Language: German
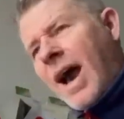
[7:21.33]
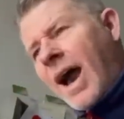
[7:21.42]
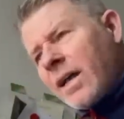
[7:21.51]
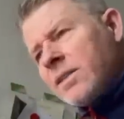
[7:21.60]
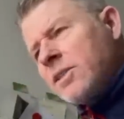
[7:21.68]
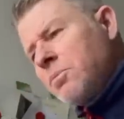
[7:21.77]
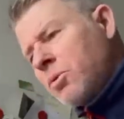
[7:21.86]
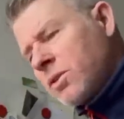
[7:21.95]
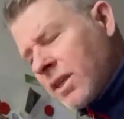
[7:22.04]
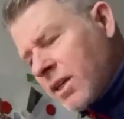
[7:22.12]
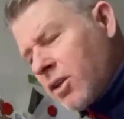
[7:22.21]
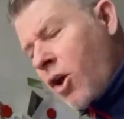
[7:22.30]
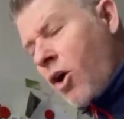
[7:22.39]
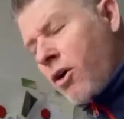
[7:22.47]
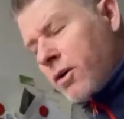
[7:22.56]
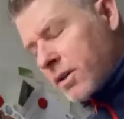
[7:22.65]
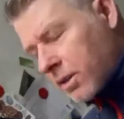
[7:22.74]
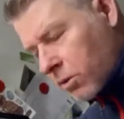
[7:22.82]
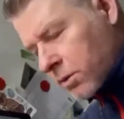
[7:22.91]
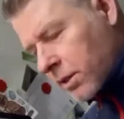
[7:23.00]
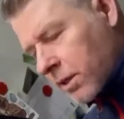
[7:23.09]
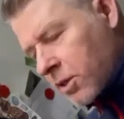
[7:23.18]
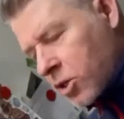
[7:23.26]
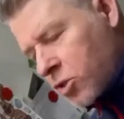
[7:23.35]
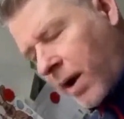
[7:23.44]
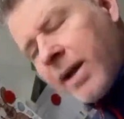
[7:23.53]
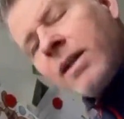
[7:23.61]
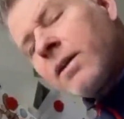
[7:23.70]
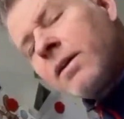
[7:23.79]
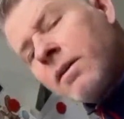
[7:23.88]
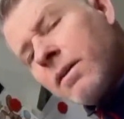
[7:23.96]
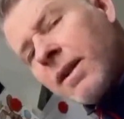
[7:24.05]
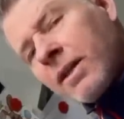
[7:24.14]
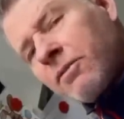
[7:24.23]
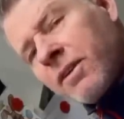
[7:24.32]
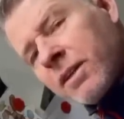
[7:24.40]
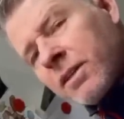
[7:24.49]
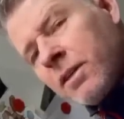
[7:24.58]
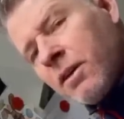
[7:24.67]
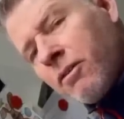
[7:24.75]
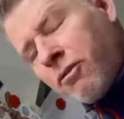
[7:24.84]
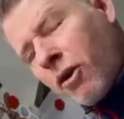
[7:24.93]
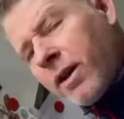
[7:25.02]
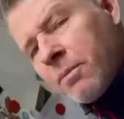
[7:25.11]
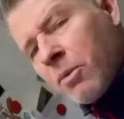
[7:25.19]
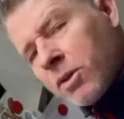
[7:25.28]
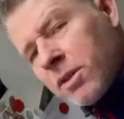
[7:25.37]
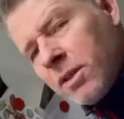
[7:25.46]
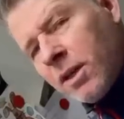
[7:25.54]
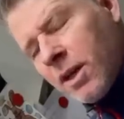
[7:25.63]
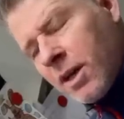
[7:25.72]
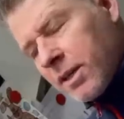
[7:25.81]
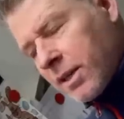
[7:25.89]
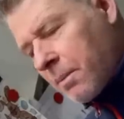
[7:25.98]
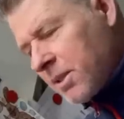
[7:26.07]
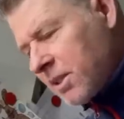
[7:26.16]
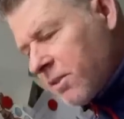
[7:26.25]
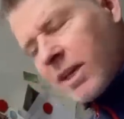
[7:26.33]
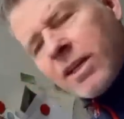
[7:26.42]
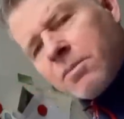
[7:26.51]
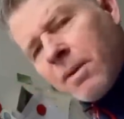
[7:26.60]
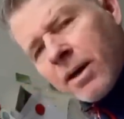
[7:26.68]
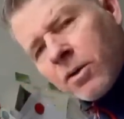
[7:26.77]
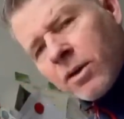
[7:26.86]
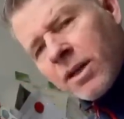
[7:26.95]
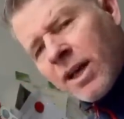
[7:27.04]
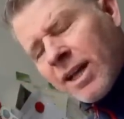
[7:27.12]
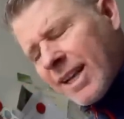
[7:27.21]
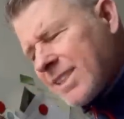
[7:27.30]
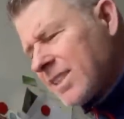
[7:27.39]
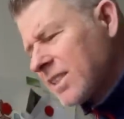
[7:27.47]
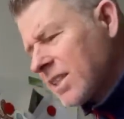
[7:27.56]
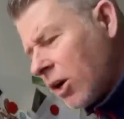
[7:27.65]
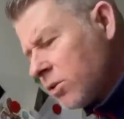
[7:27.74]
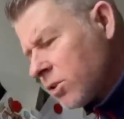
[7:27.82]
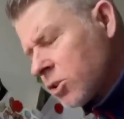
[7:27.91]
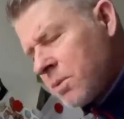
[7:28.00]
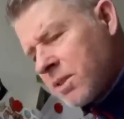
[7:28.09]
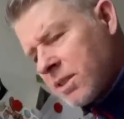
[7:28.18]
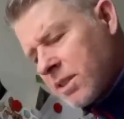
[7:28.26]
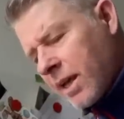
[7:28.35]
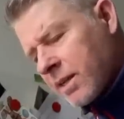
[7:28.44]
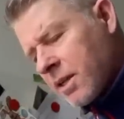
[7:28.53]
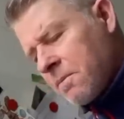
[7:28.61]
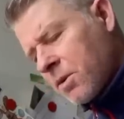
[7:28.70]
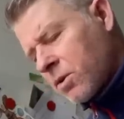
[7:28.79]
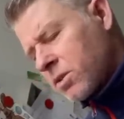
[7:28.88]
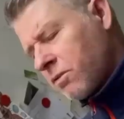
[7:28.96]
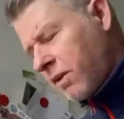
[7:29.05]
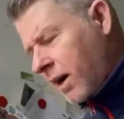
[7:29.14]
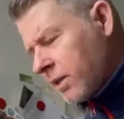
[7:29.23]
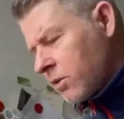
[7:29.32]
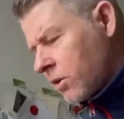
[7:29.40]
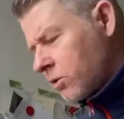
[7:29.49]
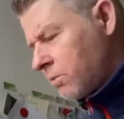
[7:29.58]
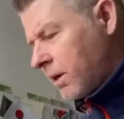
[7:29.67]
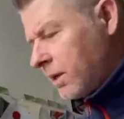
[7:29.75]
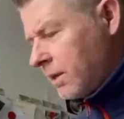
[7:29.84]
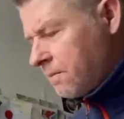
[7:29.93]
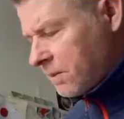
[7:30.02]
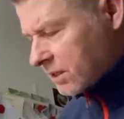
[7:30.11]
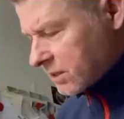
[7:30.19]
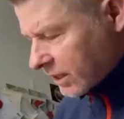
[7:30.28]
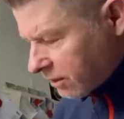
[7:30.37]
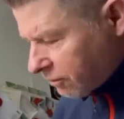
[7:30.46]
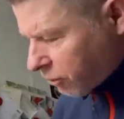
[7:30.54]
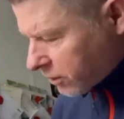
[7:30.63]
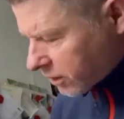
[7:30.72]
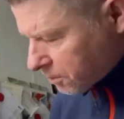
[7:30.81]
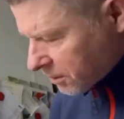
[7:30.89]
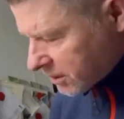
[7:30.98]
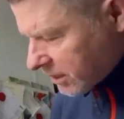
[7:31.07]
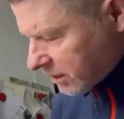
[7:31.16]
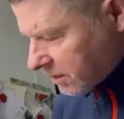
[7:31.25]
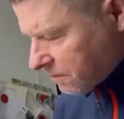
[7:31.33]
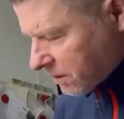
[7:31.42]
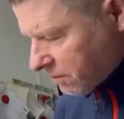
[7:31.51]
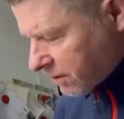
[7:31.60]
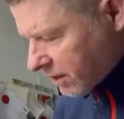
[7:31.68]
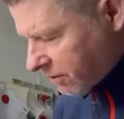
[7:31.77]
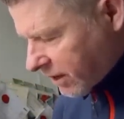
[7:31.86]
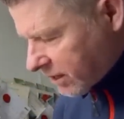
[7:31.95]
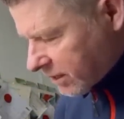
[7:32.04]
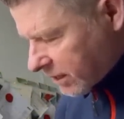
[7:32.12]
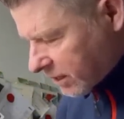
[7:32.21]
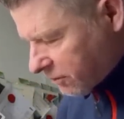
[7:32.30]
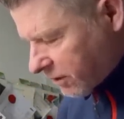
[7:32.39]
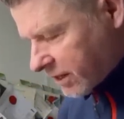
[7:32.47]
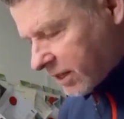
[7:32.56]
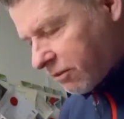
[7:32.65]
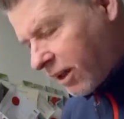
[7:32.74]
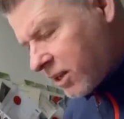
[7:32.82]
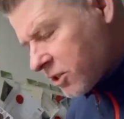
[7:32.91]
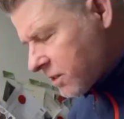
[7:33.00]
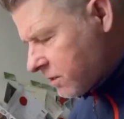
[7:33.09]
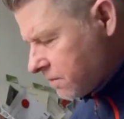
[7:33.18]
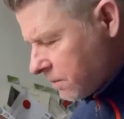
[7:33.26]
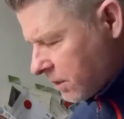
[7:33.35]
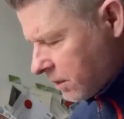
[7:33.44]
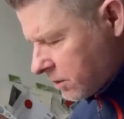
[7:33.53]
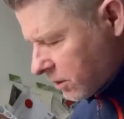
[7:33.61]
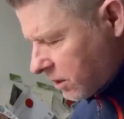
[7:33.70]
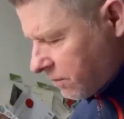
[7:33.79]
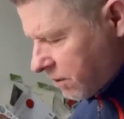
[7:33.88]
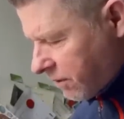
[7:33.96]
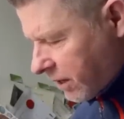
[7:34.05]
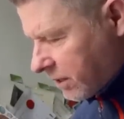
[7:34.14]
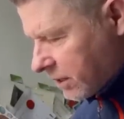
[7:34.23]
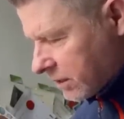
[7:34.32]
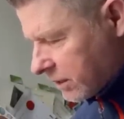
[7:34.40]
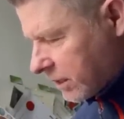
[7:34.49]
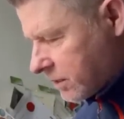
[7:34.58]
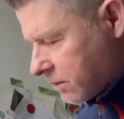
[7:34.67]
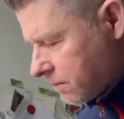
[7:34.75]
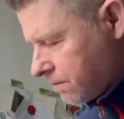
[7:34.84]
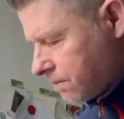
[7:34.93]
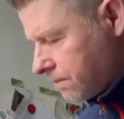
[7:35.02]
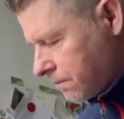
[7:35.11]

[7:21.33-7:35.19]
80 Prozent die unsere Schweinelandwirte fördern möchte, damit sie was anderes machen können. Das ist rausgeschmissenes Geld. Und zur Wahrheit gehört nun mal, dass dann Folgendes passiert. Wir werden ja nicht weniger Fleisch essen, sondern wir werden das ersetzen